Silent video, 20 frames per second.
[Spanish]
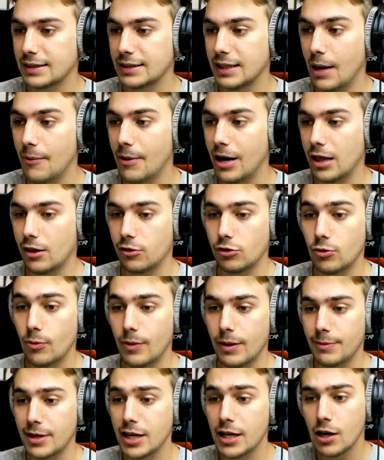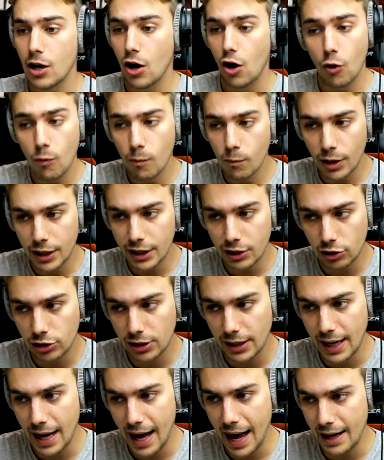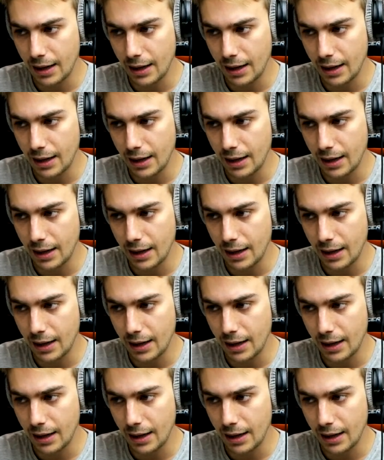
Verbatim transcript: se abalanzó sobre mí un monigote